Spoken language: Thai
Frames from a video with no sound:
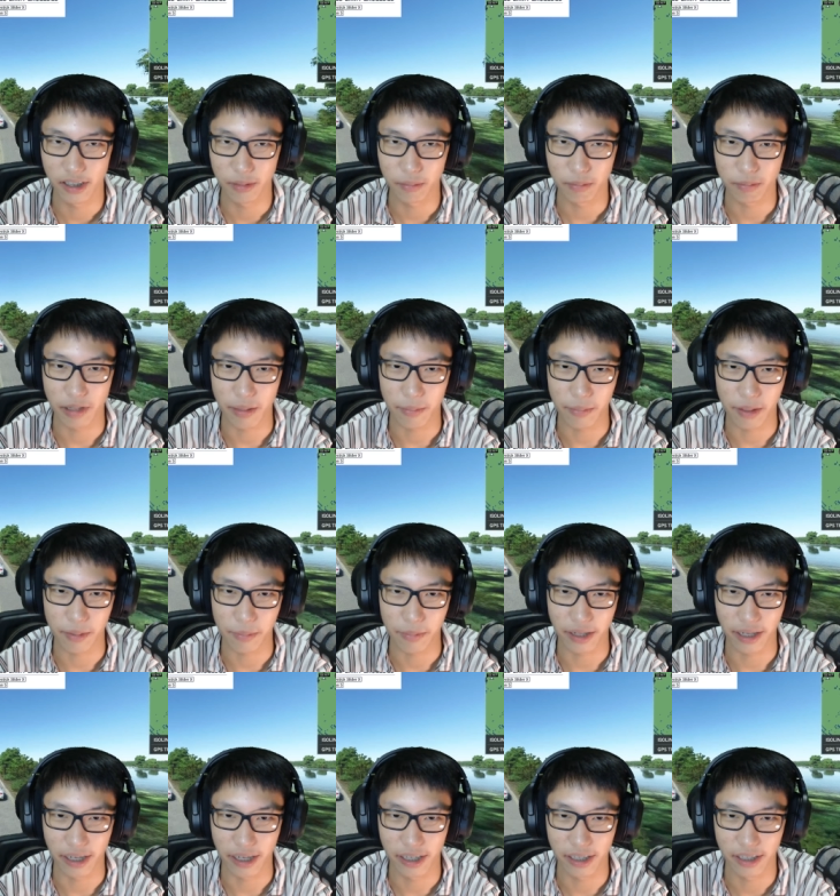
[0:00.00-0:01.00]
มา
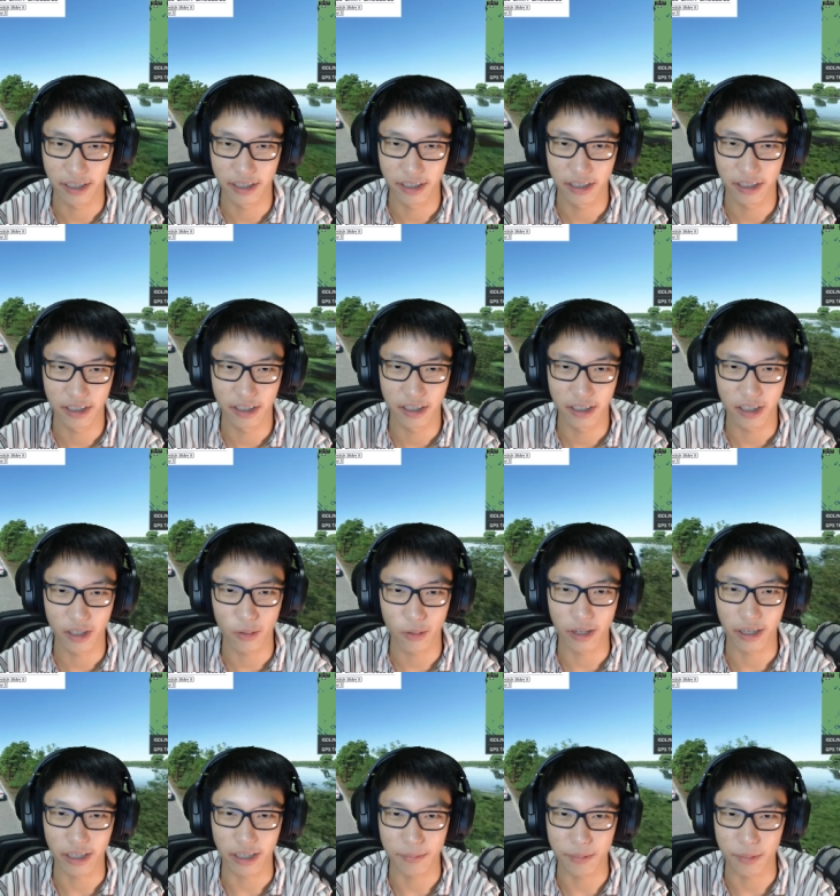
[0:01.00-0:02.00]
ระหว่าง
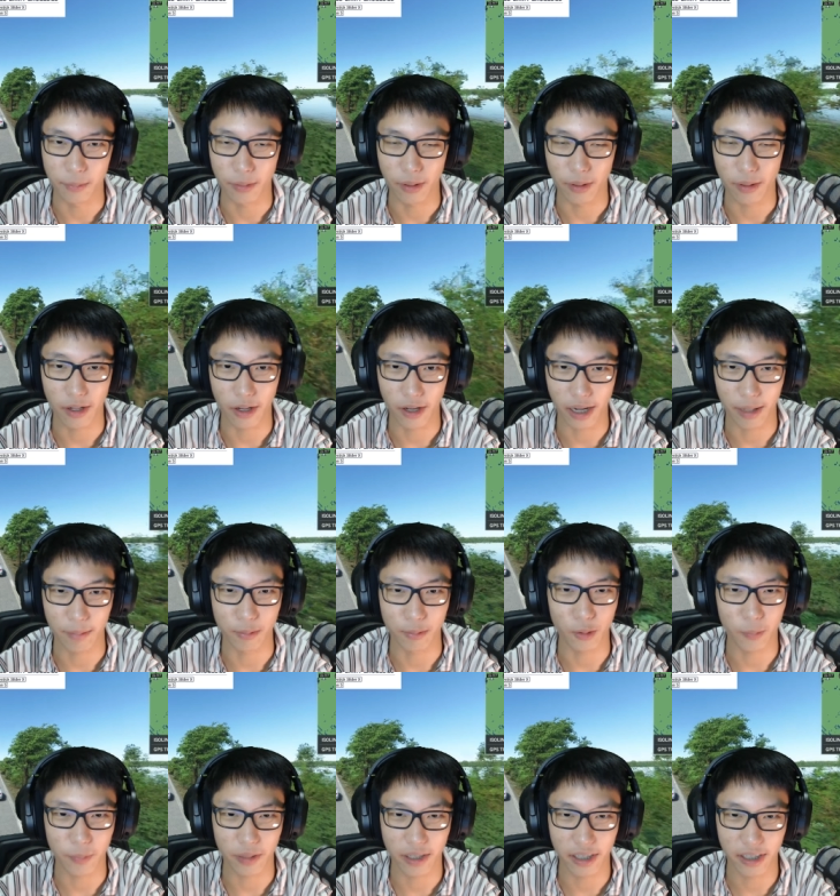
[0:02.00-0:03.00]
นี้ผมก็ขับรถ
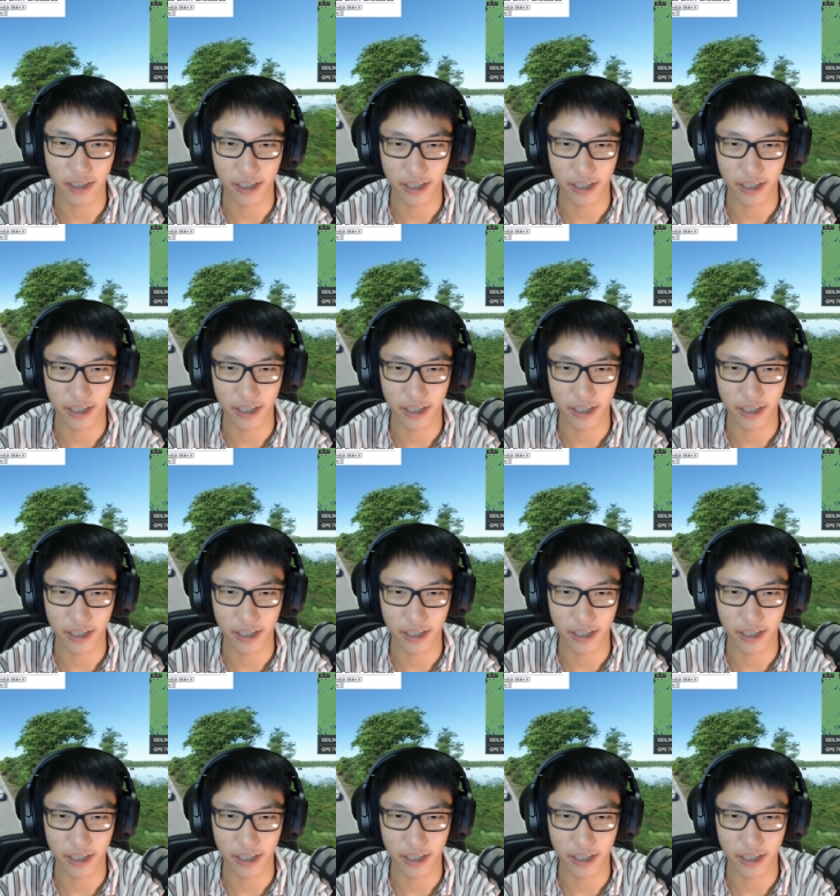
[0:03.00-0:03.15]
ไปเรื่อ